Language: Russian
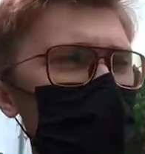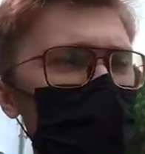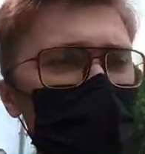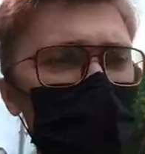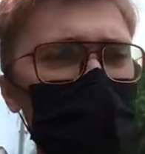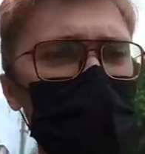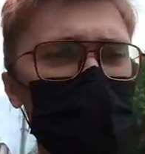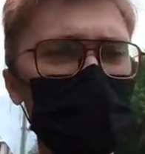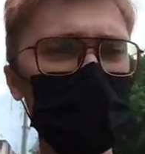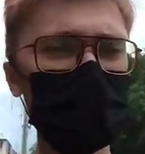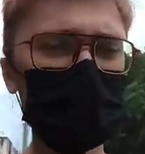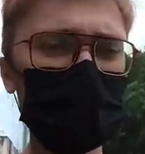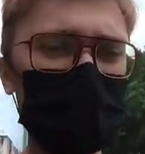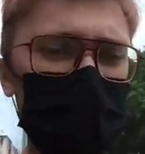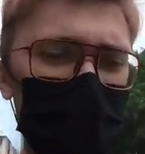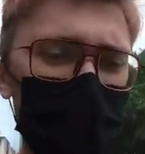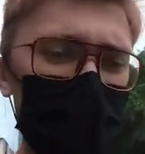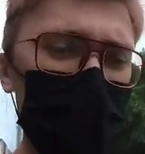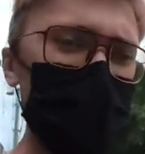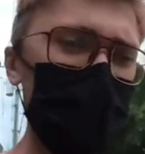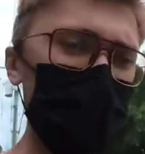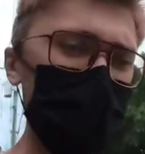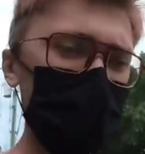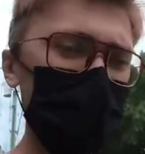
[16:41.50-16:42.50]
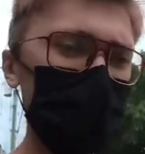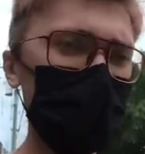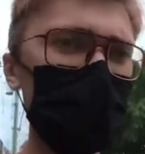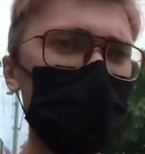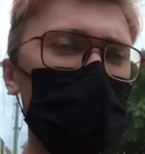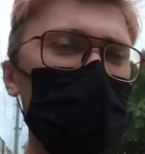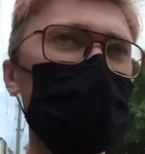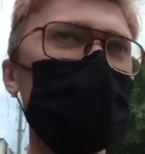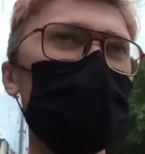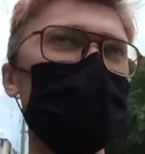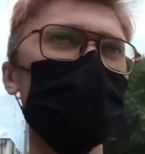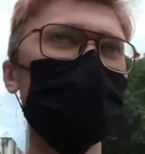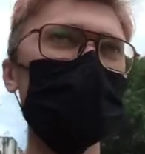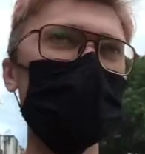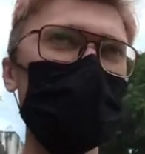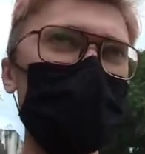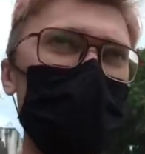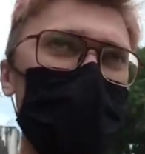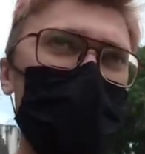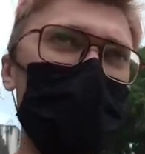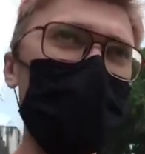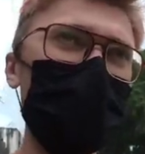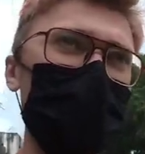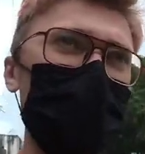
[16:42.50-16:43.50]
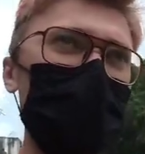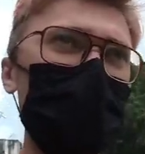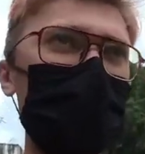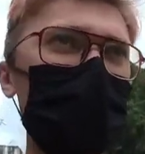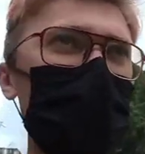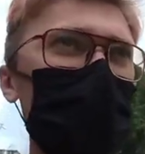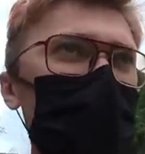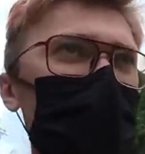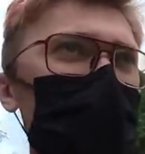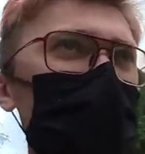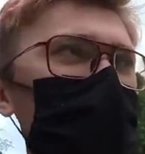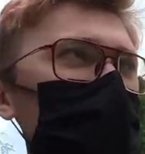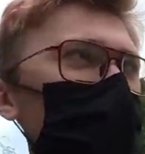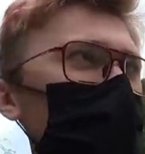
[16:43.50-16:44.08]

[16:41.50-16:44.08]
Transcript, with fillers: а, представители, не знаю, древней